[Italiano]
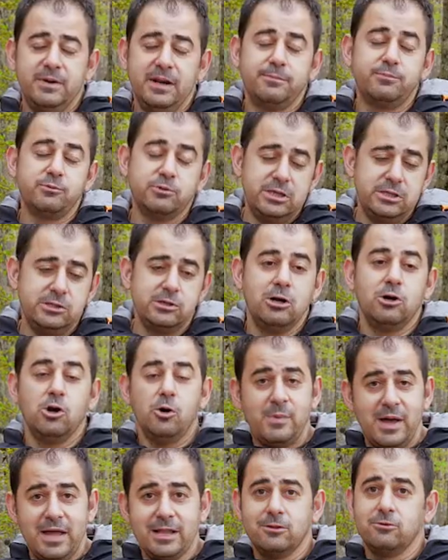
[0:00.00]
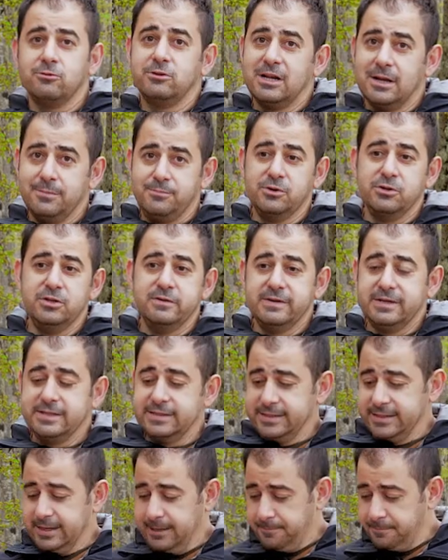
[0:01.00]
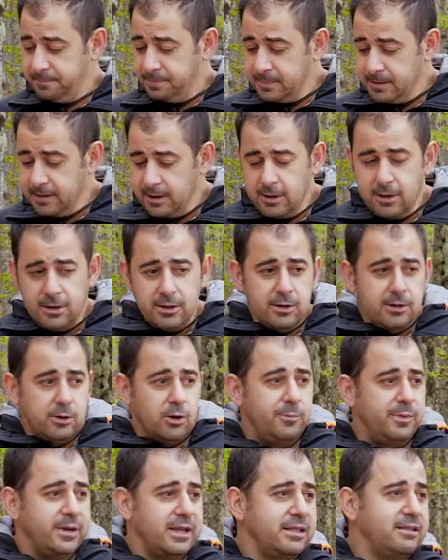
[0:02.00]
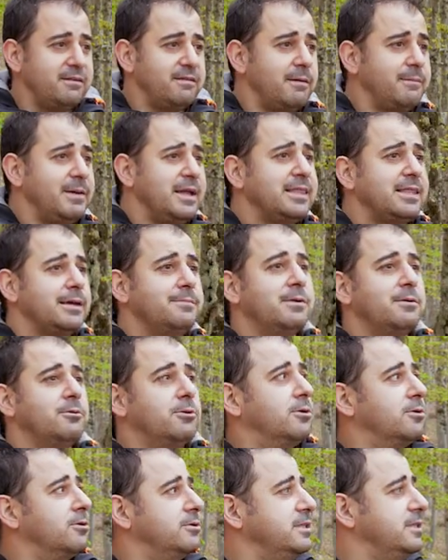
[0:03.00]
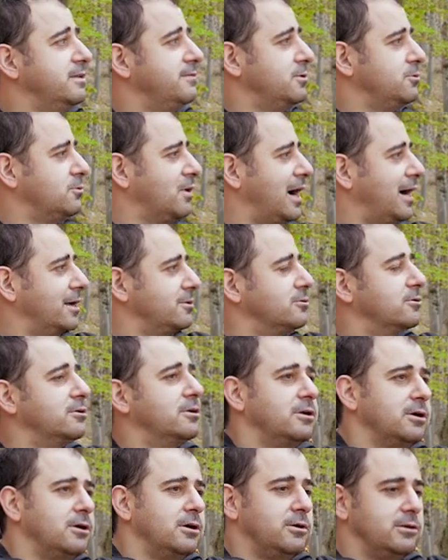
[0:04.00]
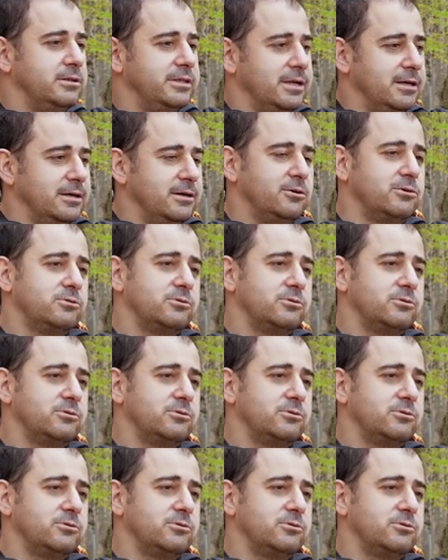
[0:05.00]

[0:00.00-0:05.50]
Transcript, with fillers: per la protezione e l'aumento della biodiversità. Operativamente abbiamo individuato eh,